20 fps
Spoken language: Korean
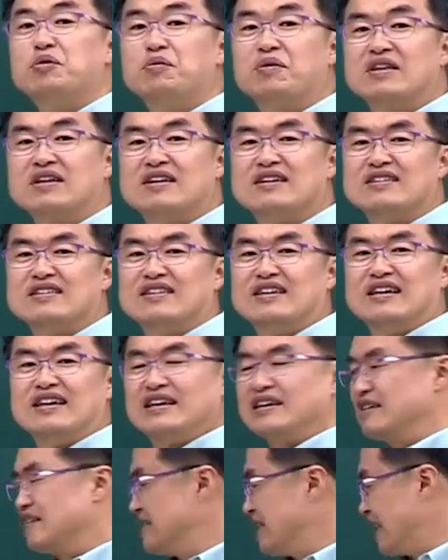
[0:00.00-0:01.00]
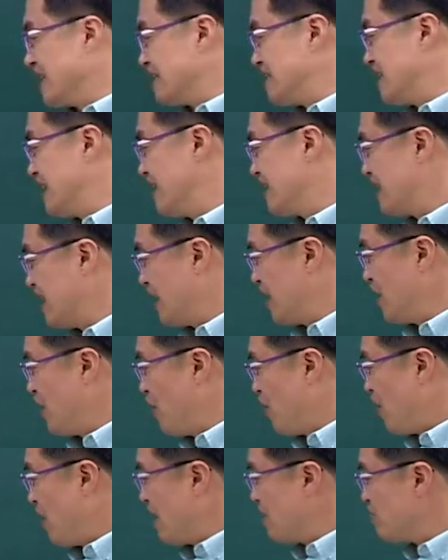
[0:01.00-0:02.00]
보면은 장씨에 이렇게
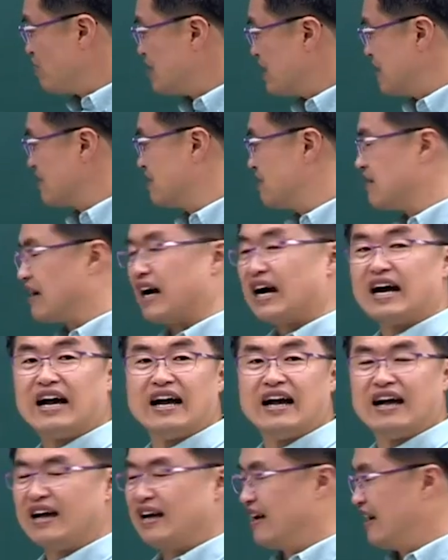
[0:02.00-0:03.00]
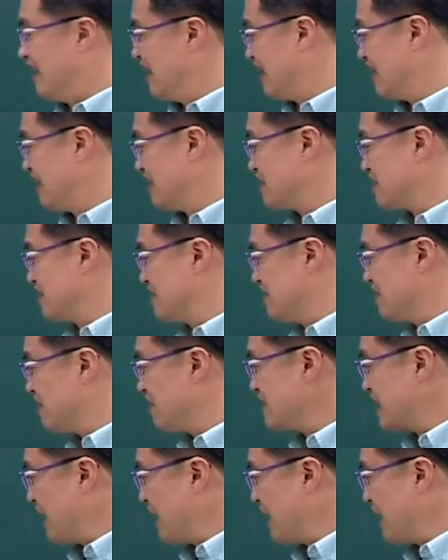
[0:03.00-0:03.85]
활궁자가 들어가. 예, 그래서 그거